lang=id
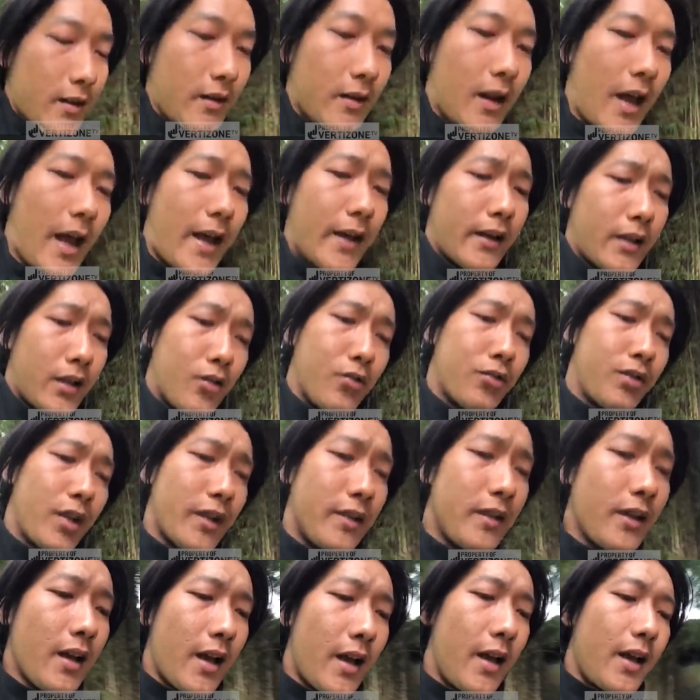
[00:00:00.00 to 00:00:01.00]
dan tentu
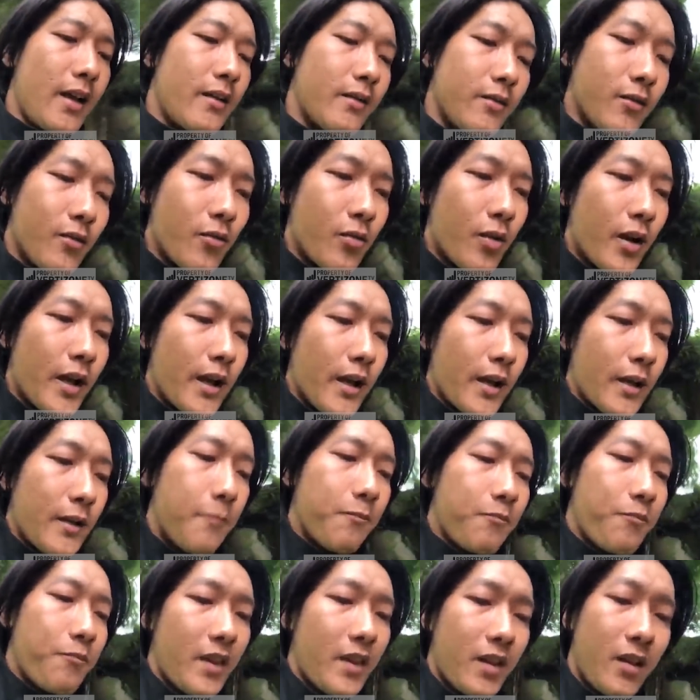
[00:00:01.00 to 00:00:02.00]
saja gue
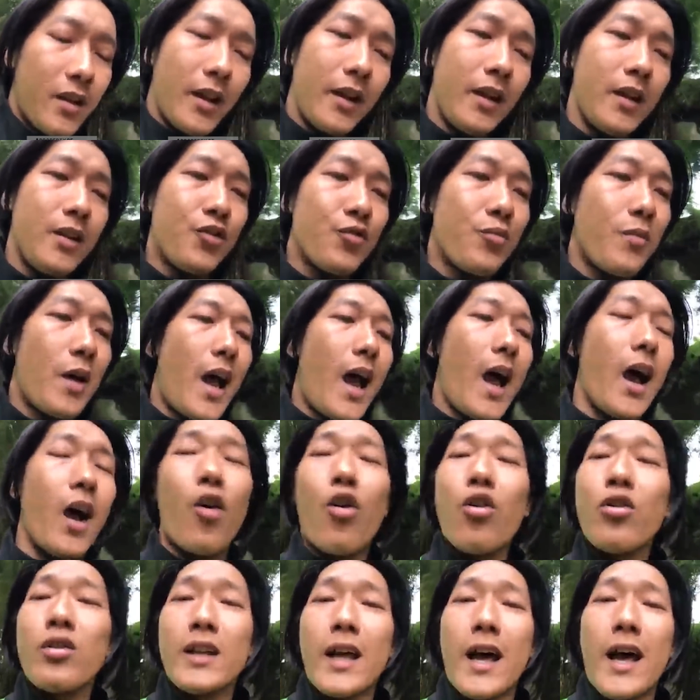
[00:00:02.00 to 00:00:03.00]
ini cuma
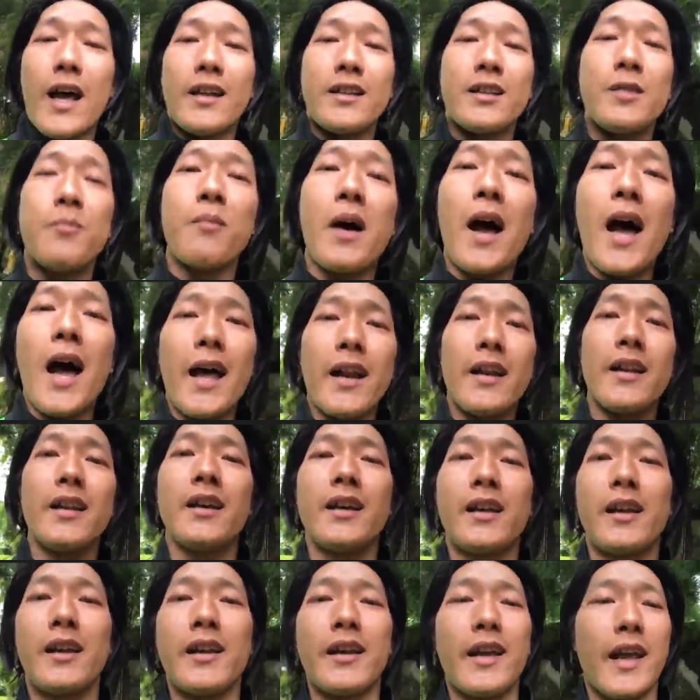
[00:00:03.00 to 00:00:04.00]
anggota jemaat
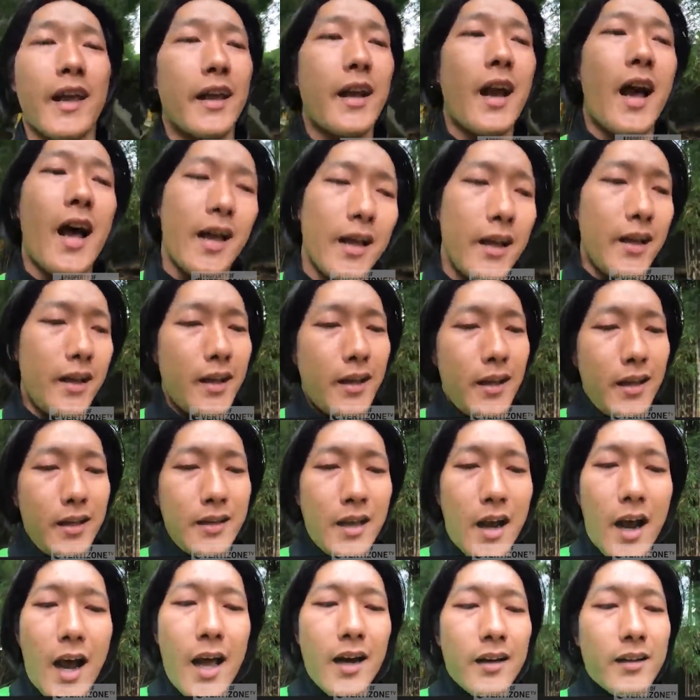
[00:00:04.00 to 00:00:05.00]
di GKI
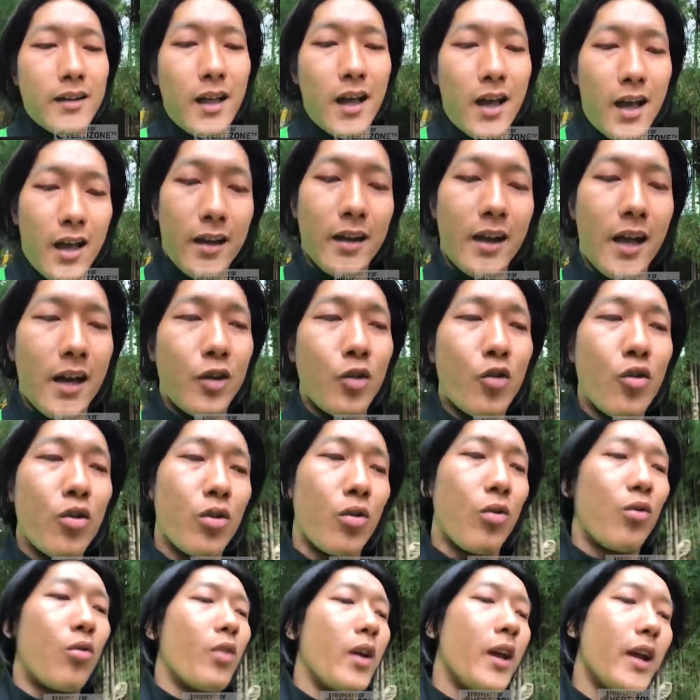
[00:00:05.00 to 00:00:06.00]
Jakarta dan
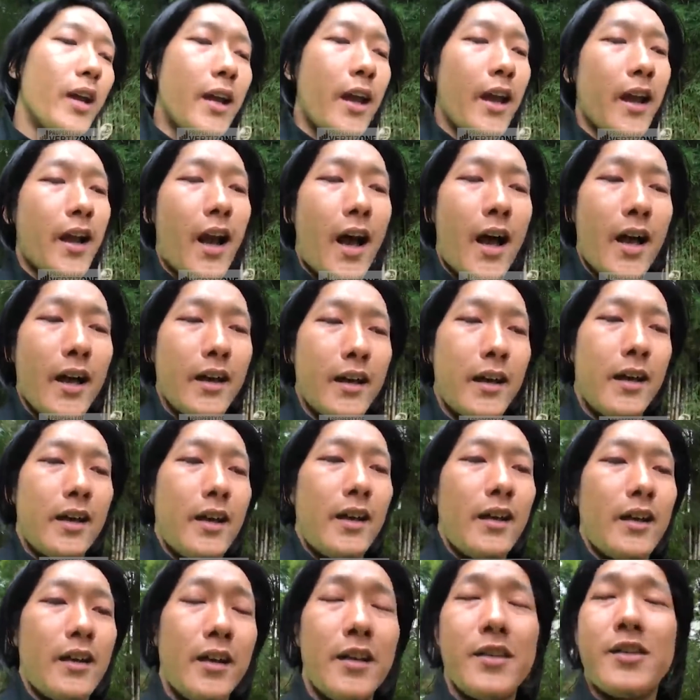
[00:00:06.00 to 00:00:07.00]
guru gue
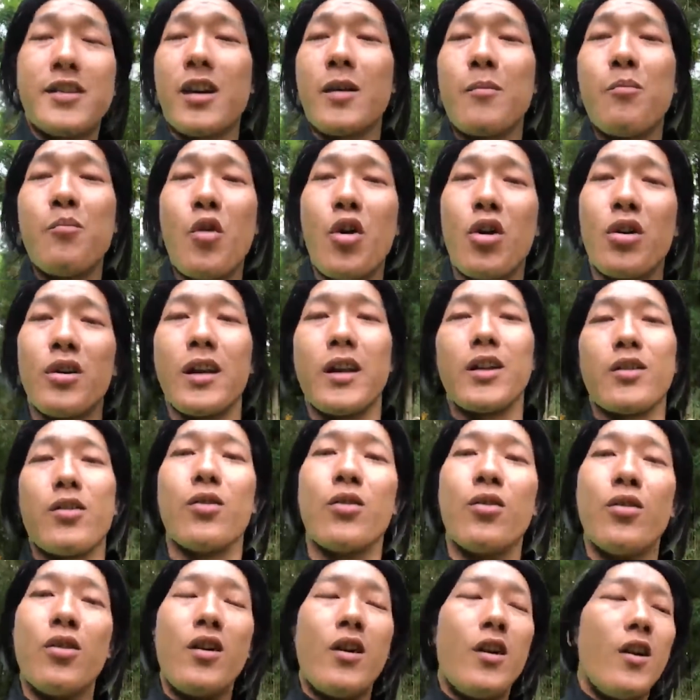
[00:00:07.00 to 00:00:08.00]
GKI di Cirebon gitu